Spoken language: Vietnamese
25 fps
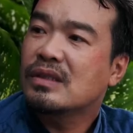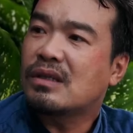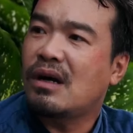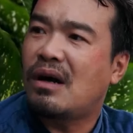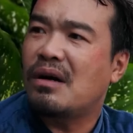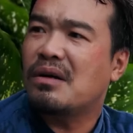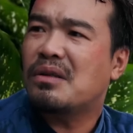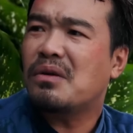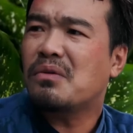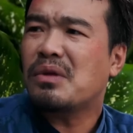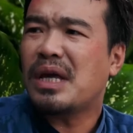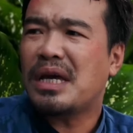
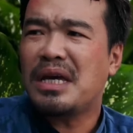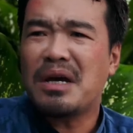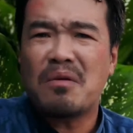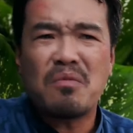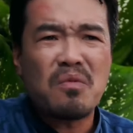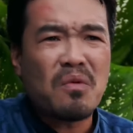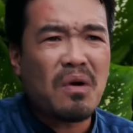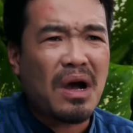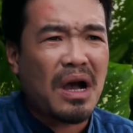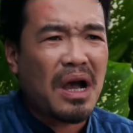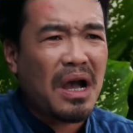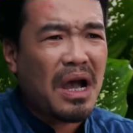trời tôi thấy
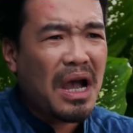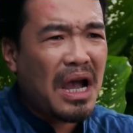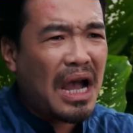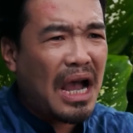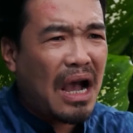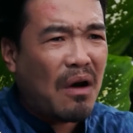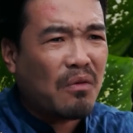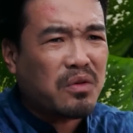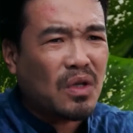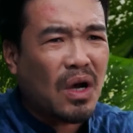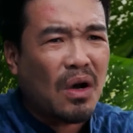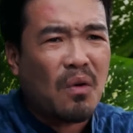ông à,
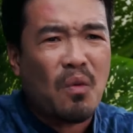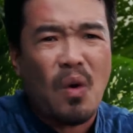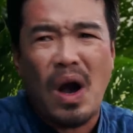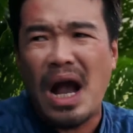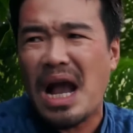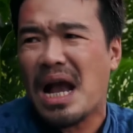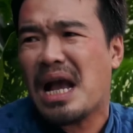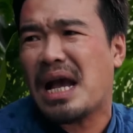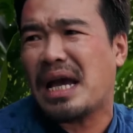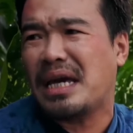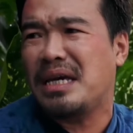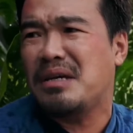ảo thuật
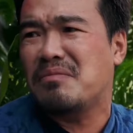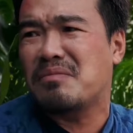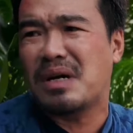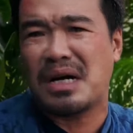quá hay